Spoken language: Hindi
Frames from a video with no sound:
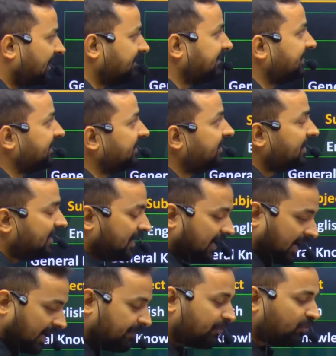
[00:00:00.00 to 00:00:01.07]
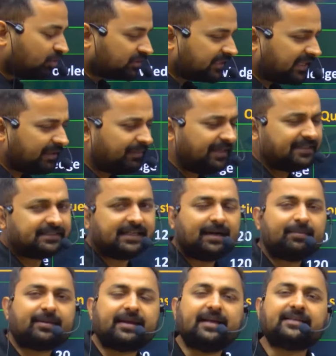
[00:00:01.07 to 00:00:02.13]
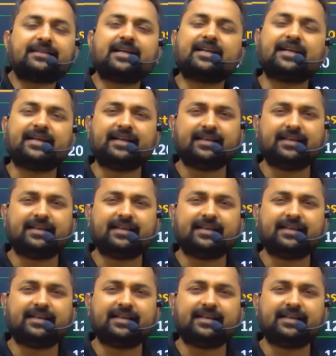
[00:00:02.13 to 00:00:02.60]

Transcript: जाइए अब होता है भाई साहब कि सर